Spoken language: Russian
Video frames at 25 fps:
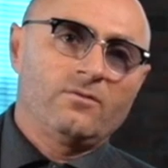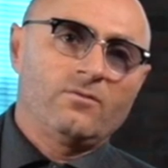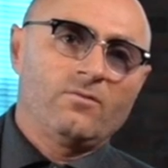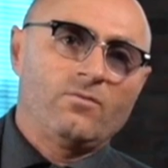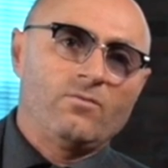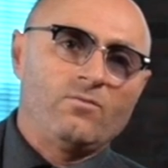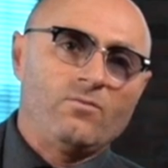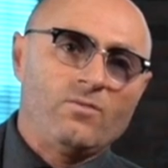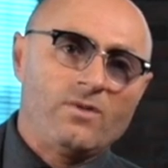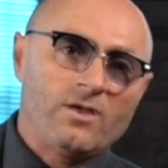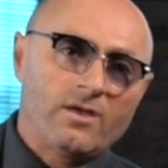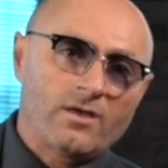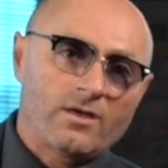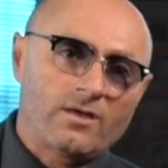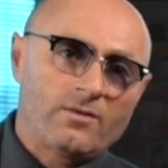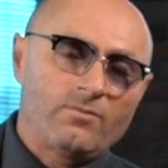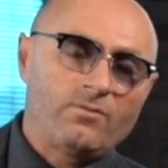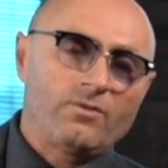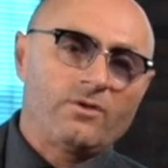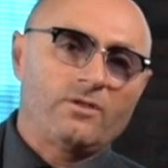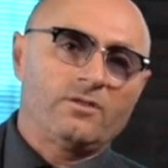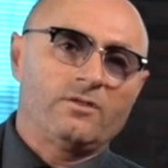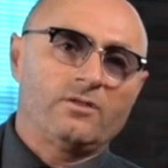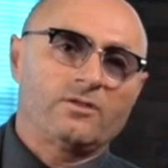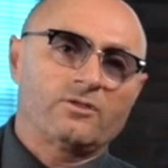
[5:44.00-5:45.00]
Меры
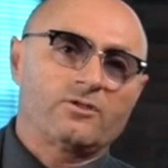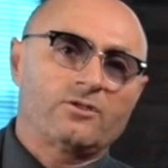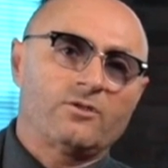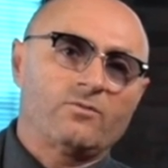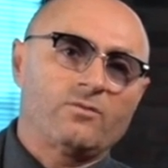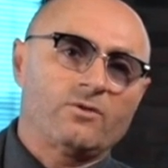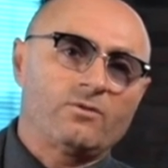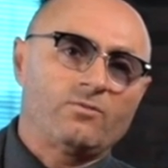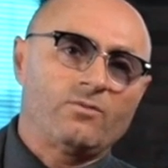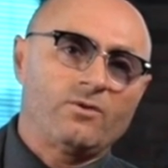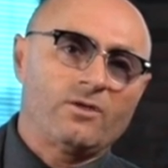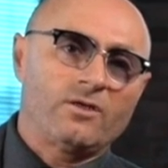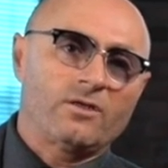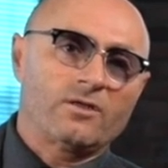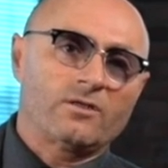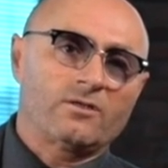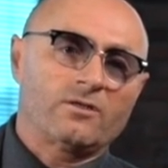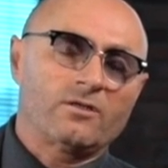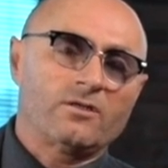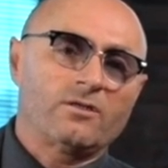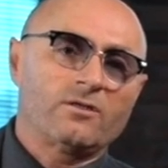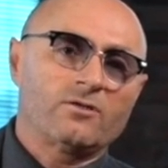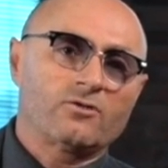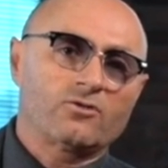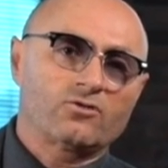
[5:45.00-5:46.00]
должны быть
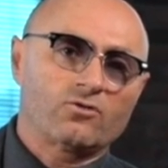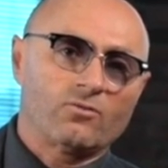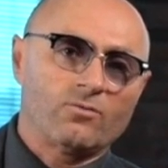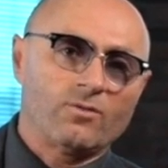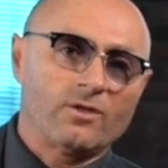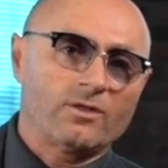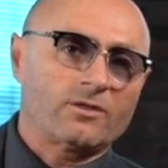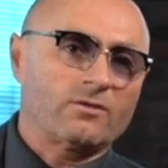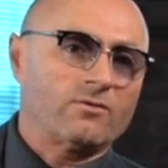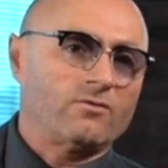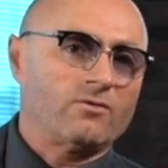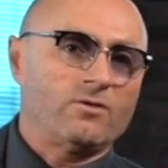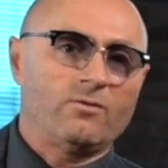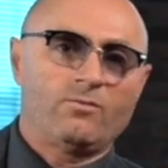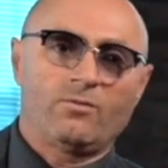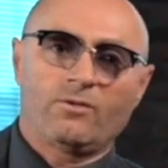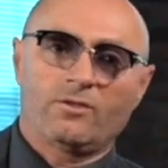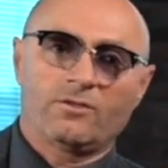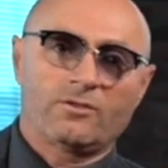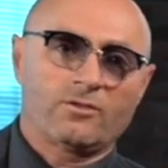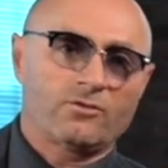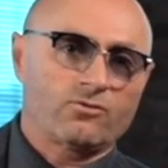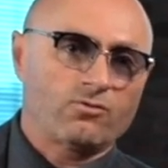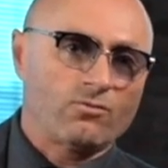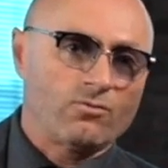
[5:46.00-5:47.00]
приняты, чтобы этого не
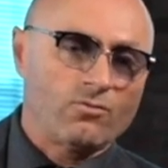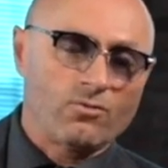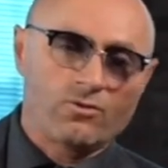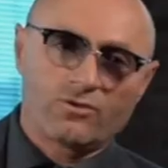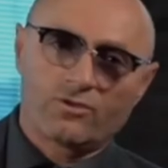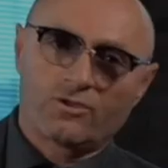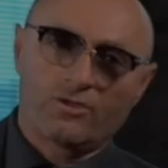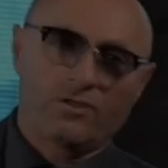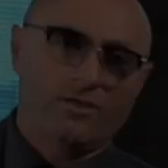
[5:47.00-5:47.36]
произошло больше